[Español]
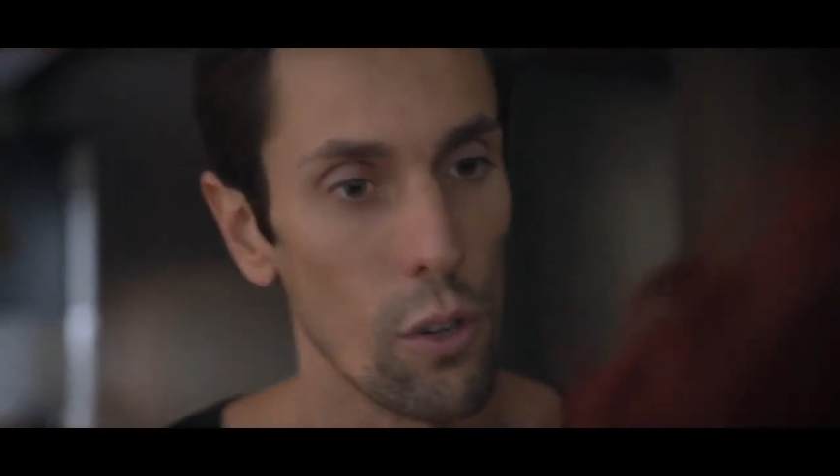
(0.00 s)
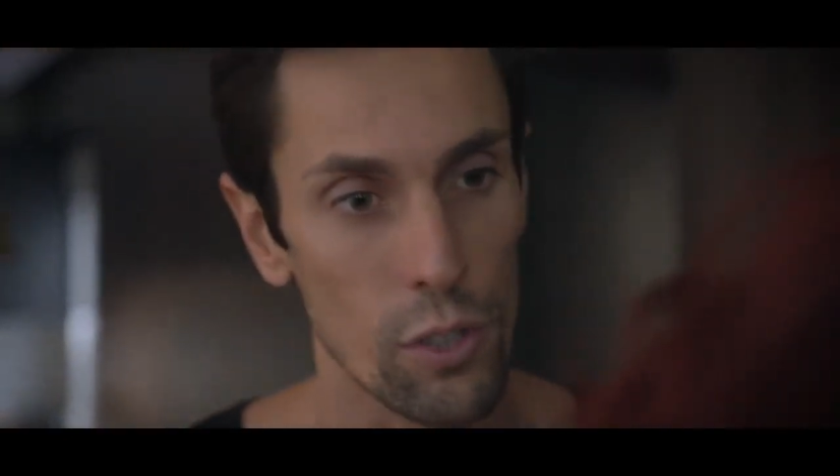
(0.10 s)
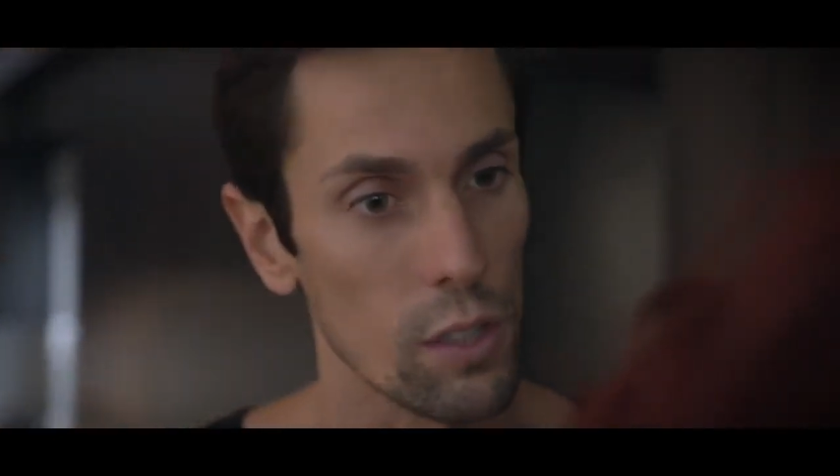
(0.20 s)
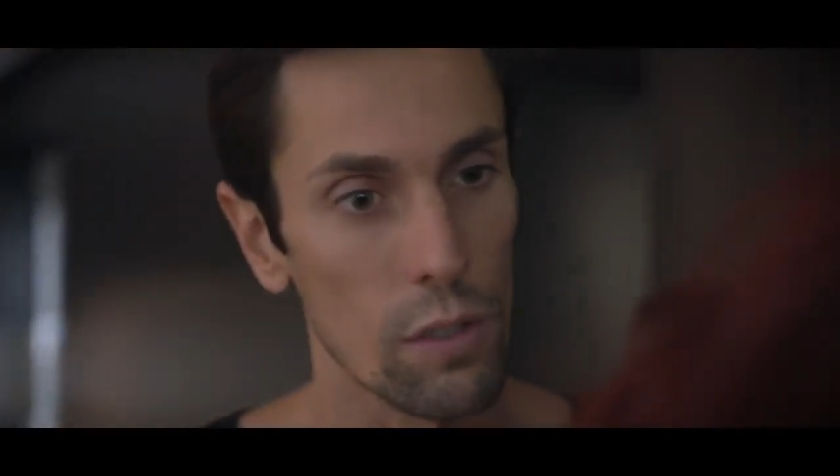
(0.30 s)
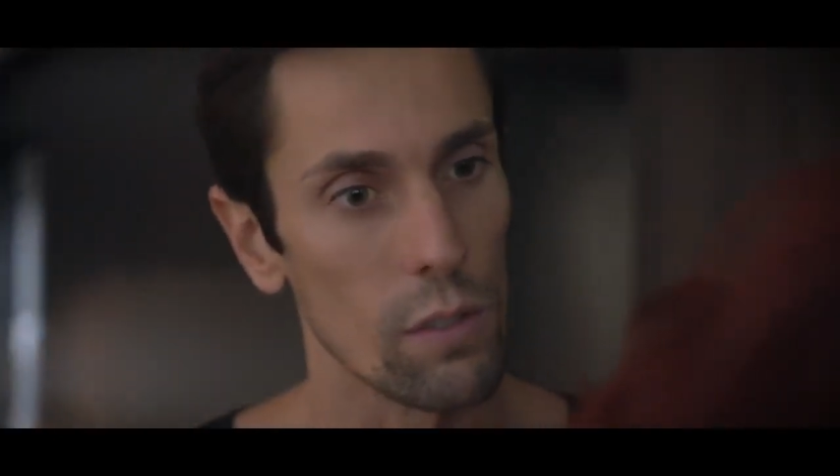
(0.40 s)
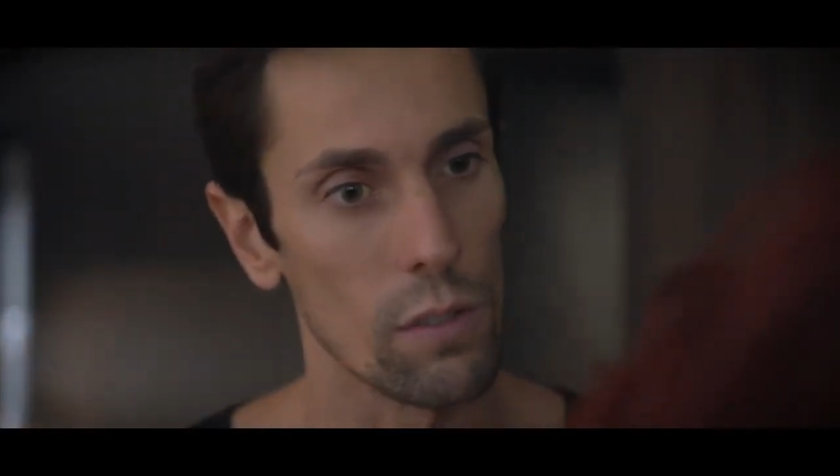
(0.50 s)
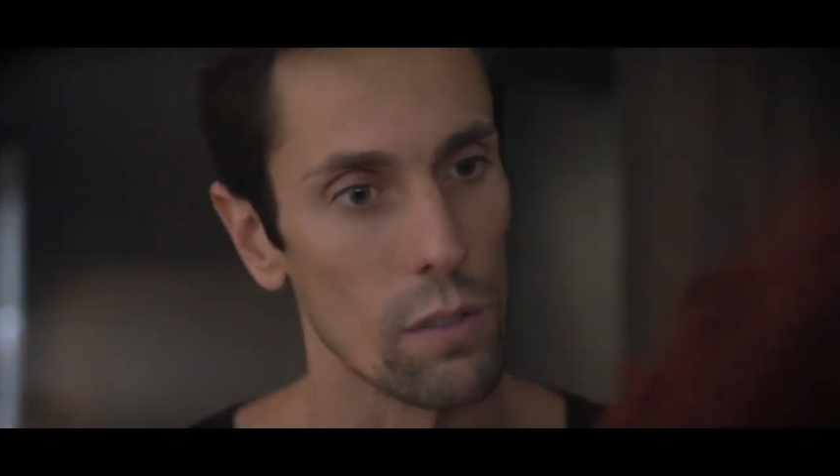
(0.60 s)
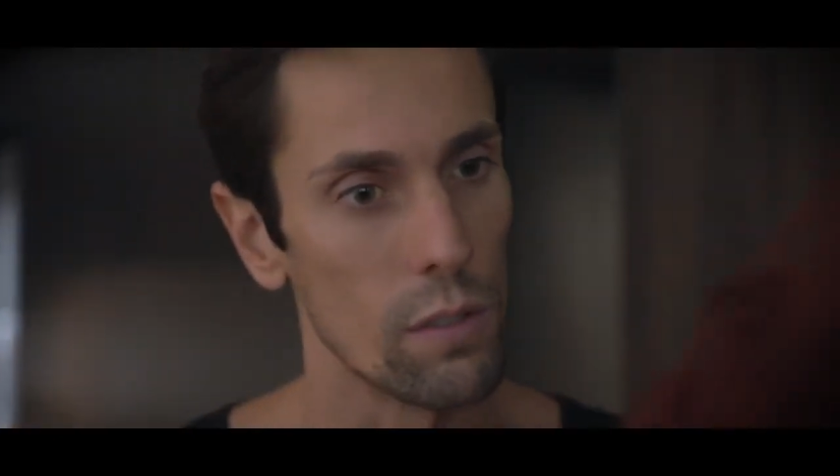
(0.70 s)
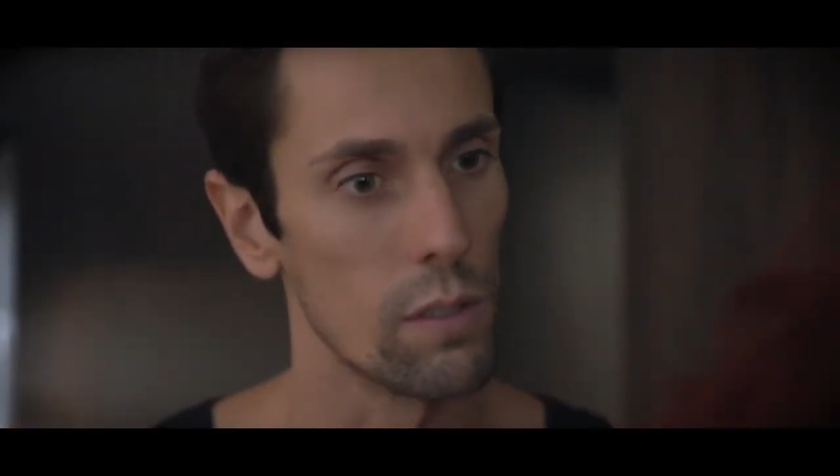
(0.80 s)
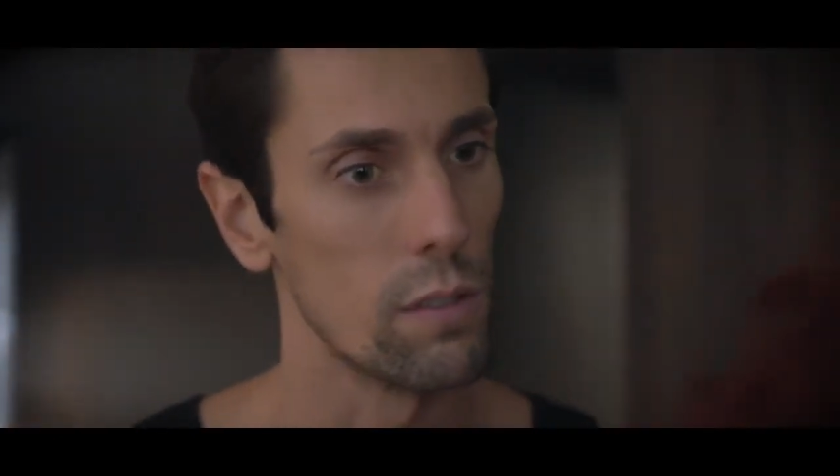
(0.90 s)
Lo siento,
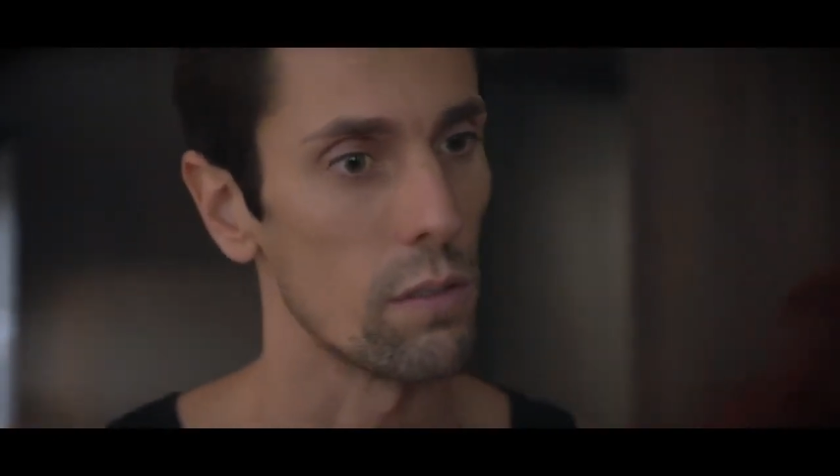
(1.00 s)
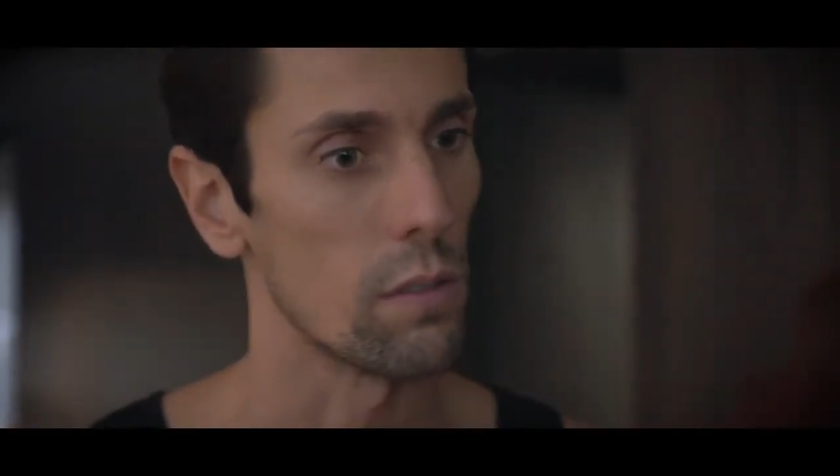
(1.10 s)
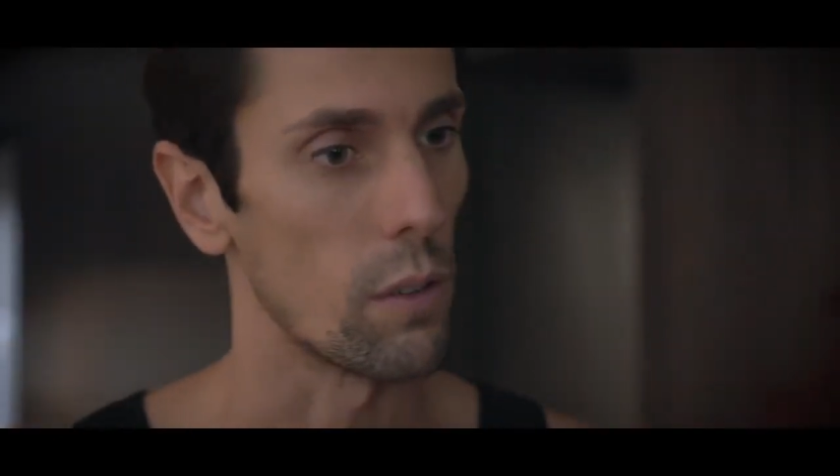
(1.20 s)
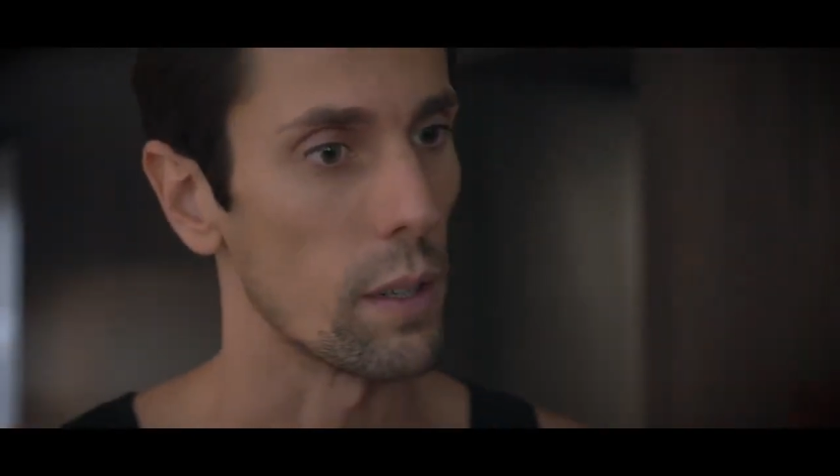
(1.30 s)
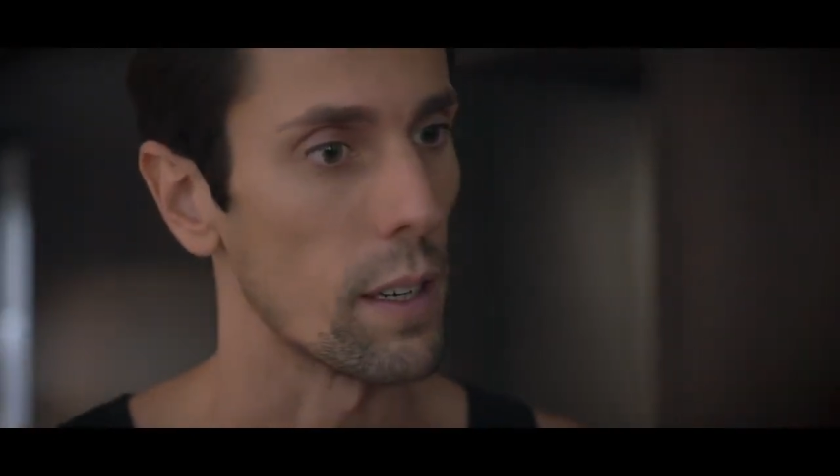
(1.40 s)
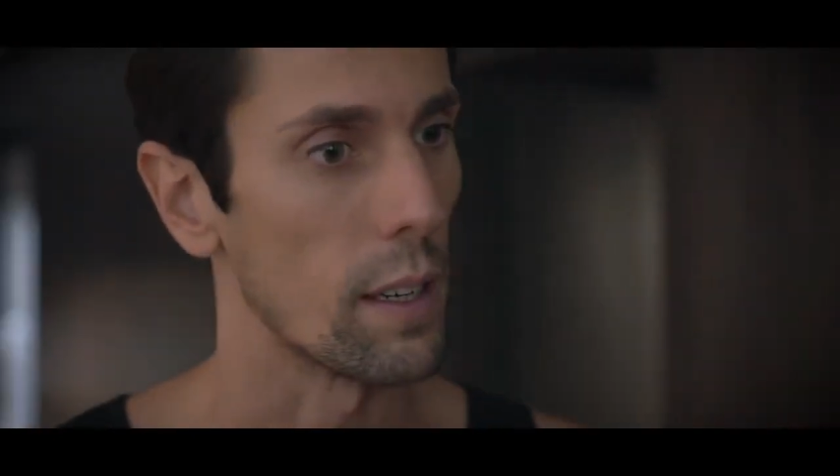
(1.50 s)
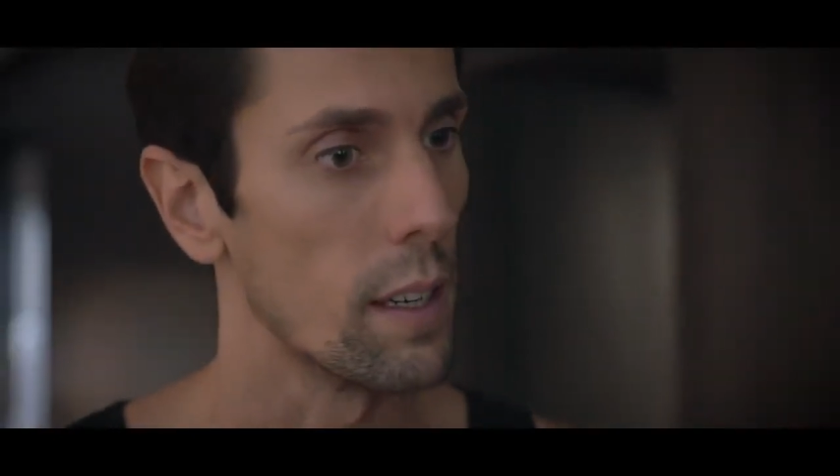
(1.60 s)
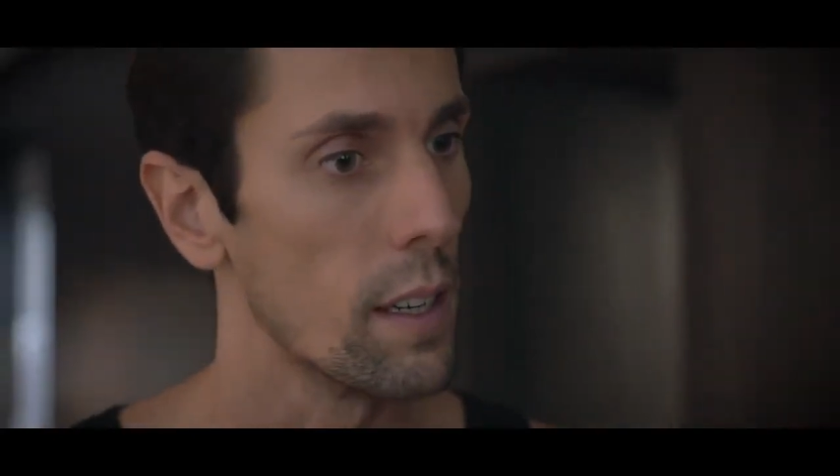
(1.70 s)
no te lo dije.